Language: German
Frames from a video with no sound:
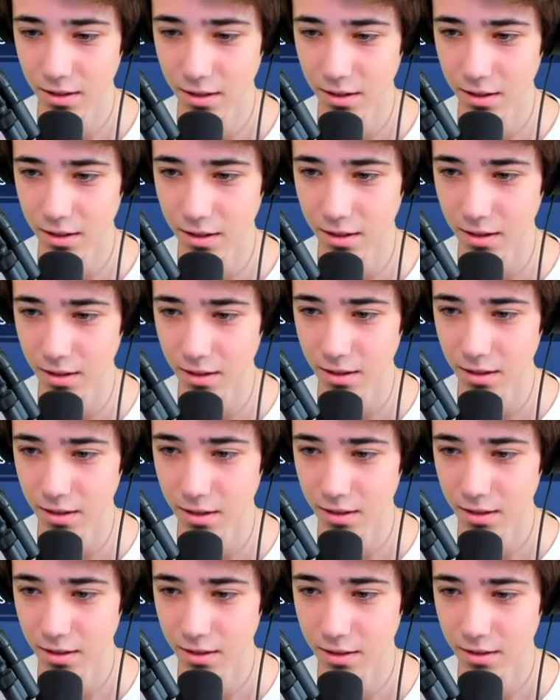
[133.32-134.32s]
Äh.
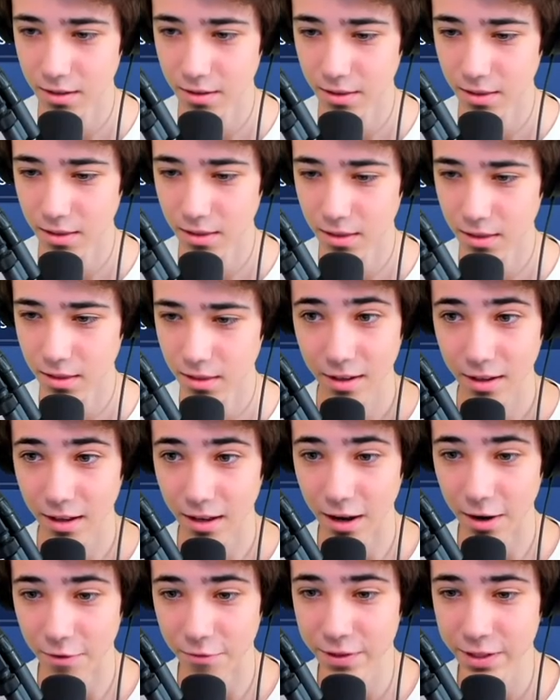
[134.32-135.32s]

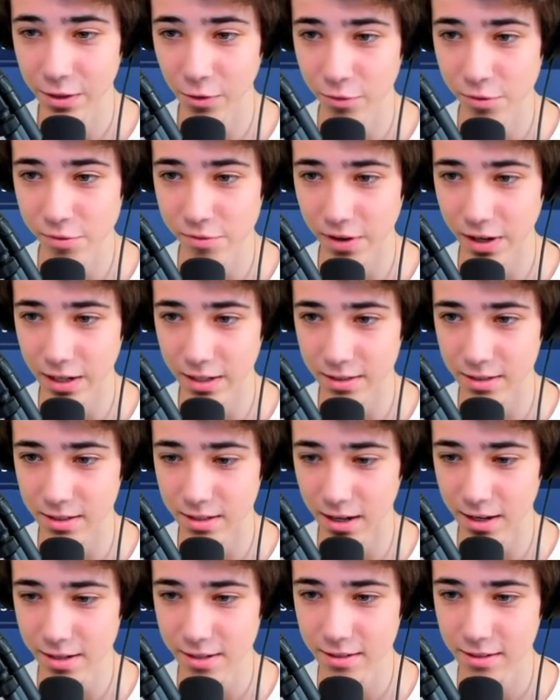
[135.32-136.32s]
Ja, finde ich auf jeden Fall ganz
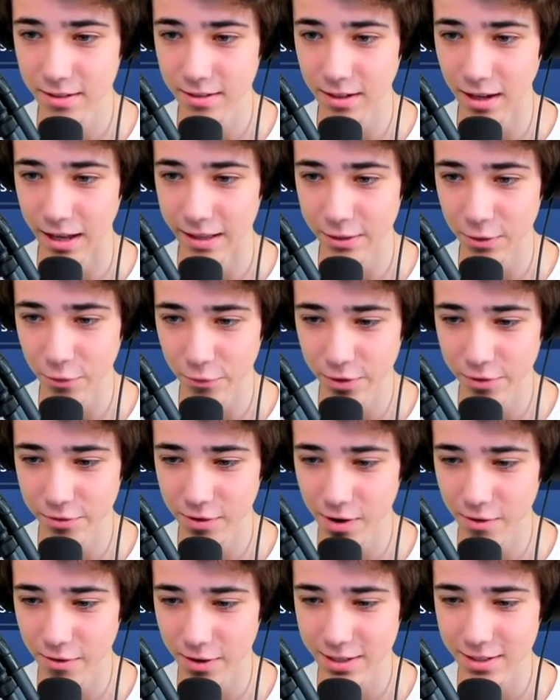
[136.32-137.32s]
nice. Hat auf jeden
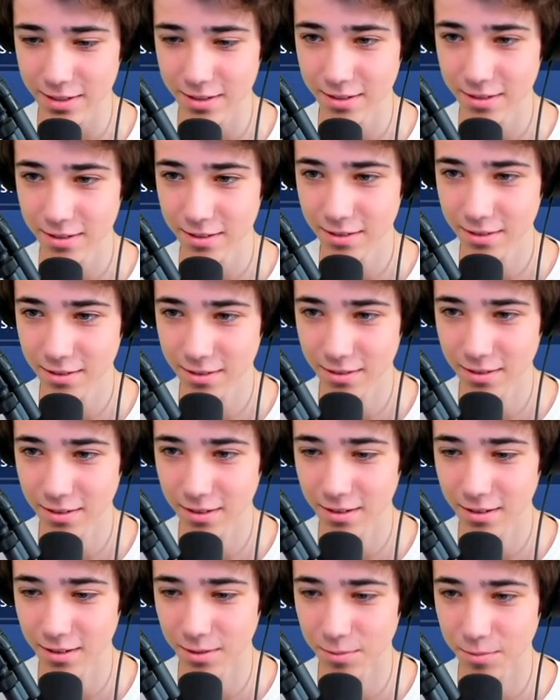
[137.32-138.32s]
Fall was.
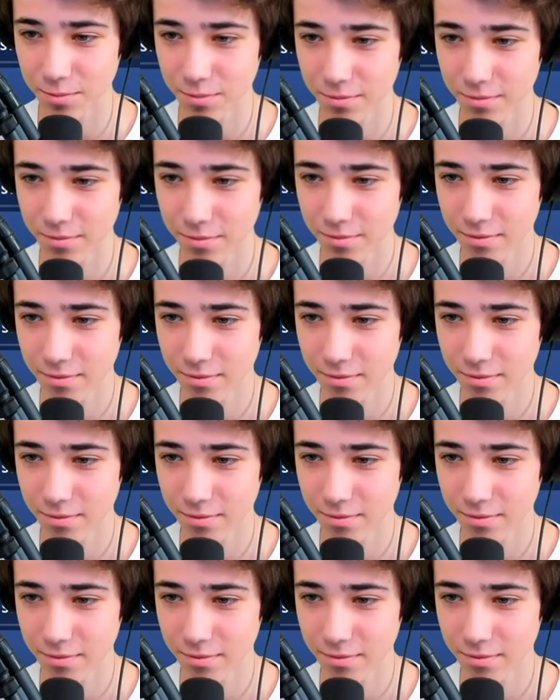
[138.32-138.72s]
Ähm.